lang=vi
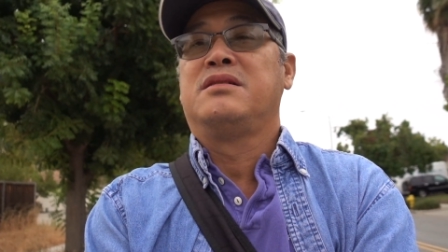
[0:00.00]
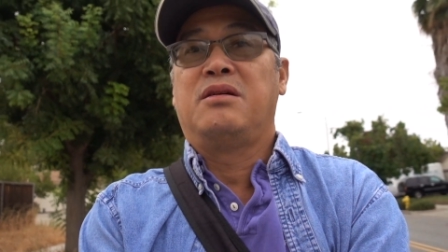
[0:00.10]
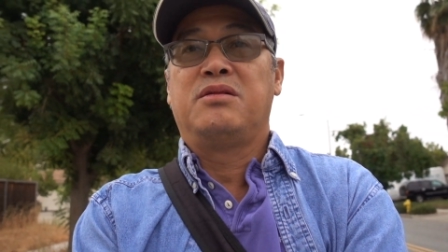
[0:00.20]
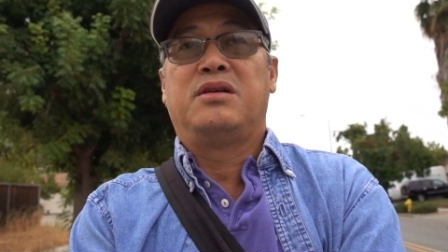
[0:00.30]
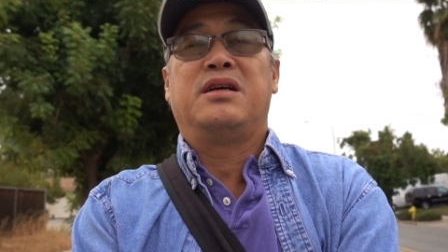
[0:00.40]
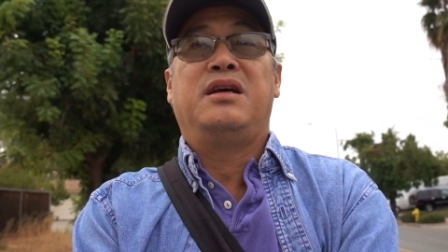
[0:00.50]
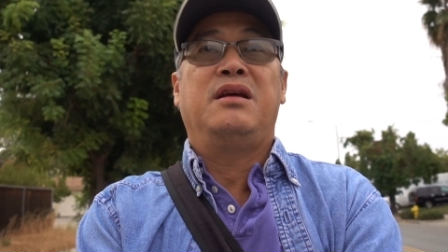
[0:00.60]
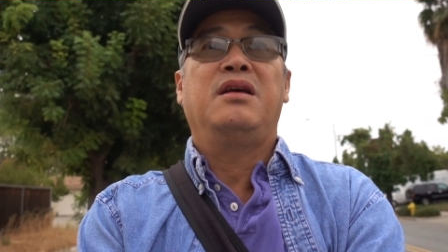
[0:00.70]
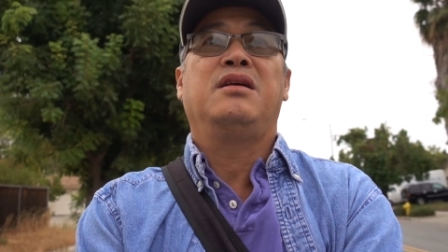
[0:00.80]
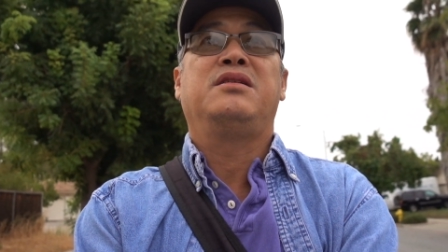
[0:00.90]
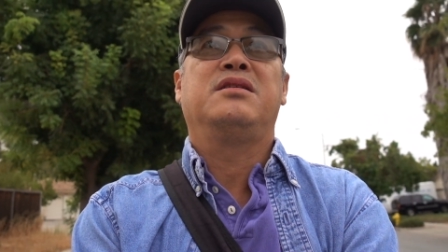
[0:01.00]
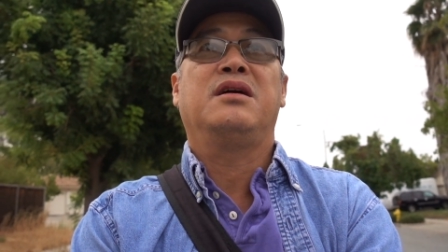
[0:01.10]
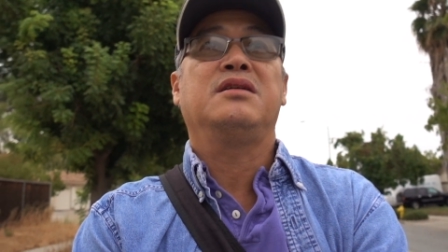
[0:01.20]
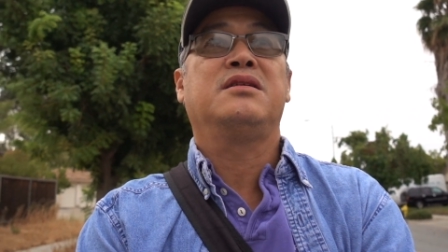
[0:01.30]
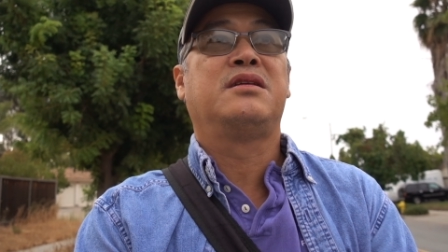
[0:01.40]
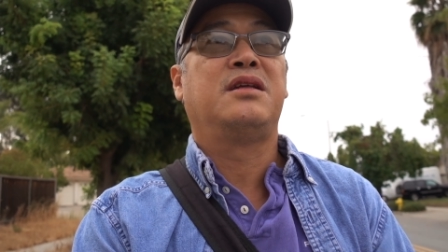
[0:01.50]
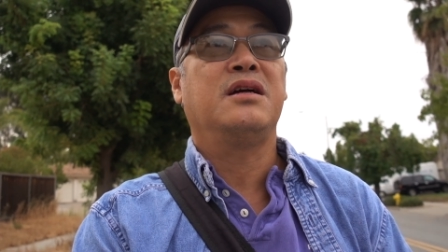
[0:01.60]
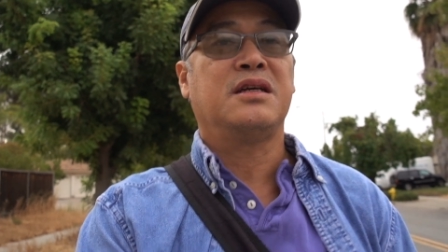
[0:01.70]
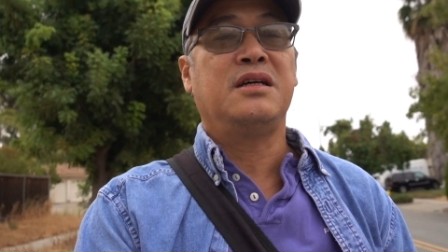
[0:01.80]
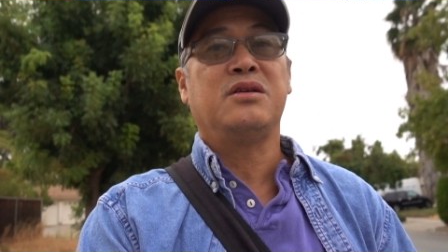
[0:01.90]
Xong rồi cái sớt
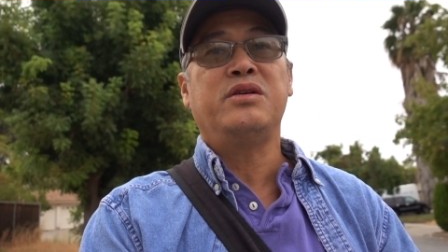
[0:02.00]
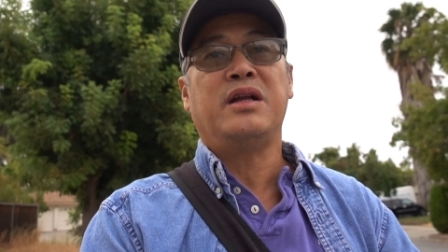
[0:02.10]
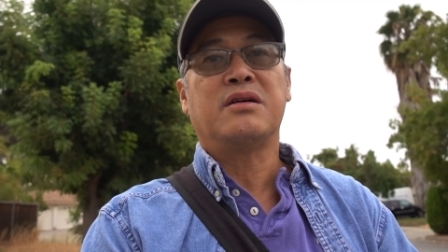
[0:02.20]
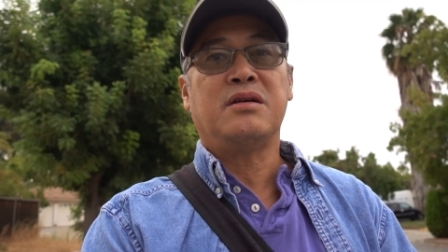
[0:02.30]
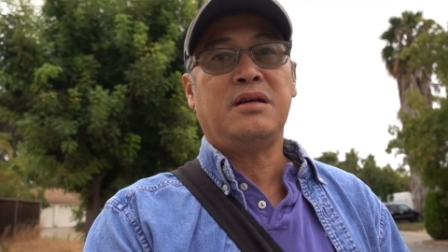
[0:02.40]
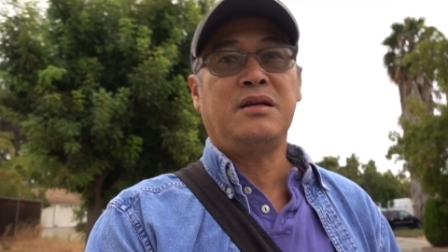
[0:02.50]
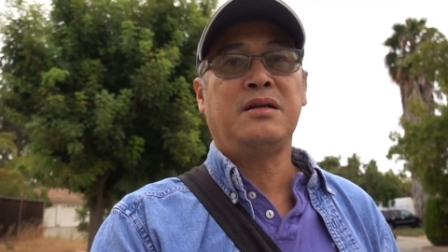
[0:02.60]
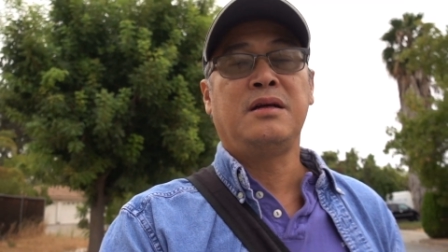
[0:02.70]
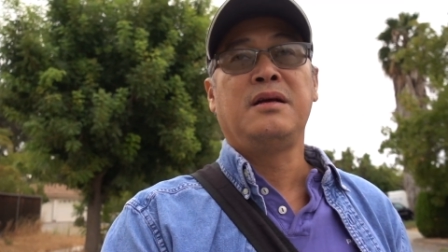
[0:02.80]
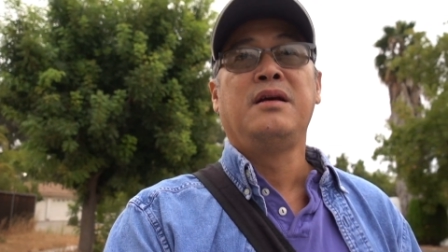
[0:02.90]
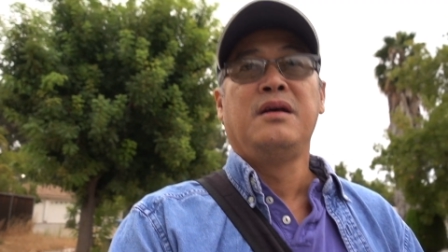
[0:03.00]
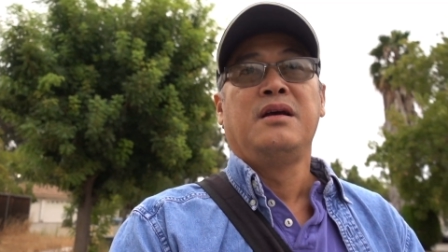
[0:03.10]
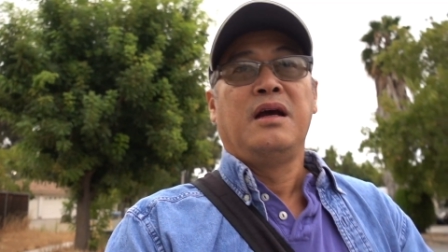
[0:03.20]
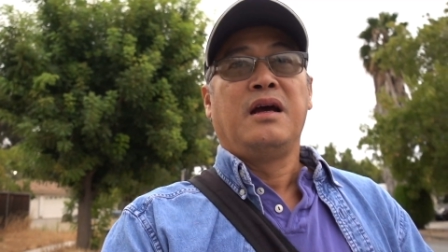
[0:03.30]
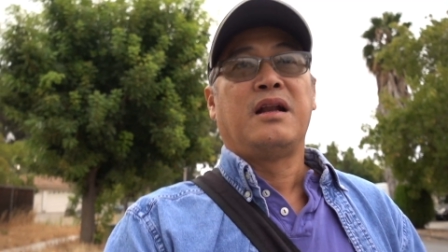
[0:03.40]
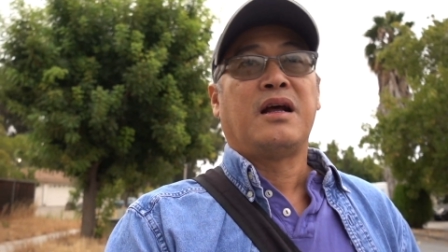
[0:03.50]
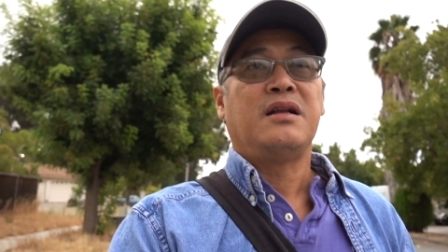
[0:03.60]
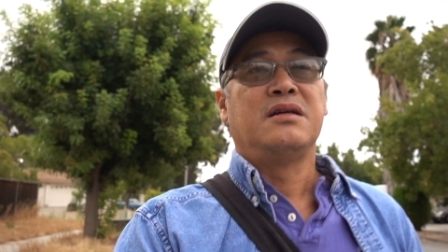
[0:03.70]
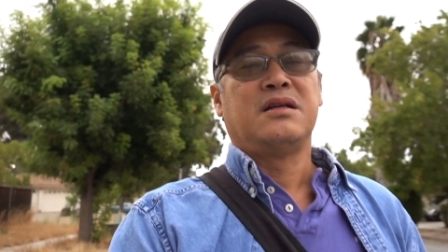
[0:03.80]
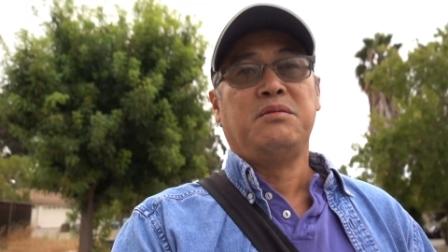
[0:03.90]
chết trái chuối đặng có năng
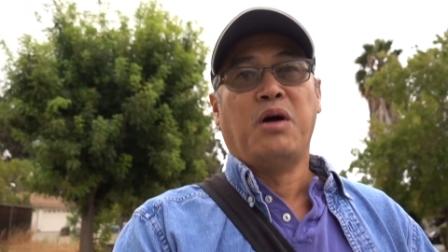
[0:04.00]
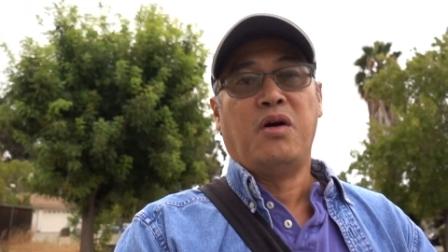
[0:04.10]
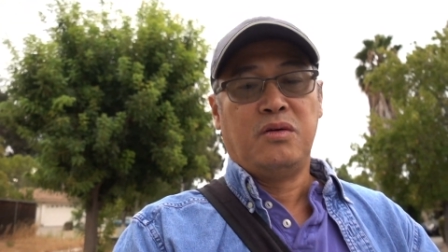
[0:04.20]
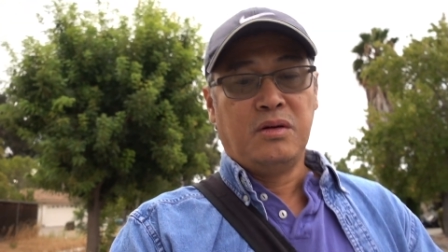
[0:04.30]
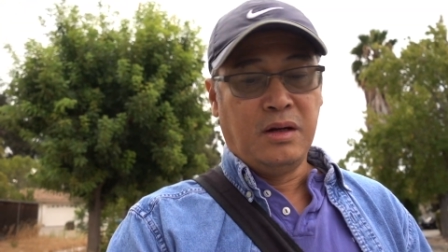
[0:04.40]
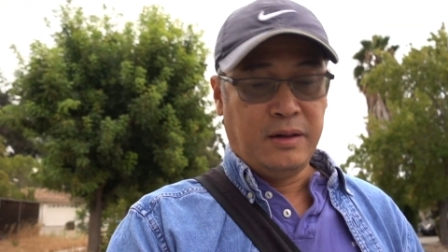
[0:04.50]
lượng đi bộ,